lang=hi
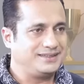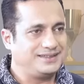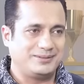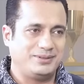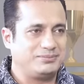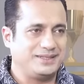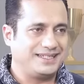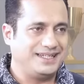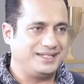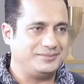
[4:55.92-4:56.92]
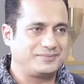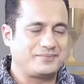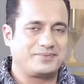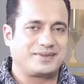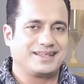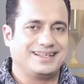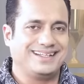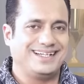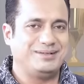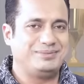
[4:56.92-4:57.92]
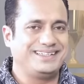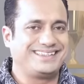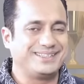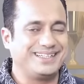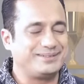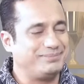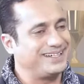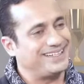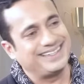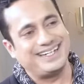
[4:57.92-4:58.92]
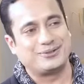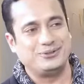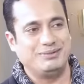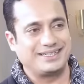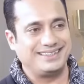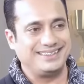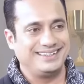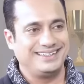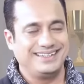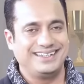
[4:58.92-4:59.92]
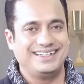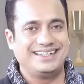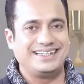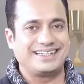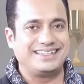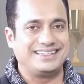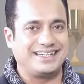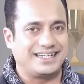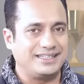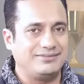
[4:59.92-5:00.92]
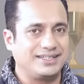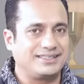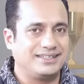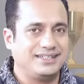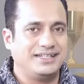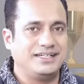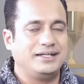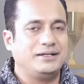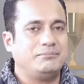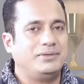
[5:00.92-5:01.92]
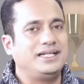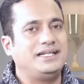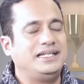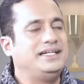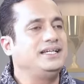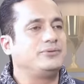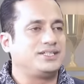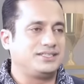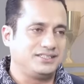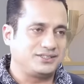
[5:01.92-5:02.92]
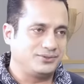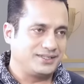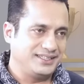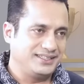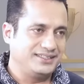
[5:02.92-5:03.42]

दस मिनट में दिखाया आपने दस दस मिनट का दिखाया कोई बात नहीं लेकिन दिखाते वक्त बड़ी लीडिंग क्वेश्चन क्यों थे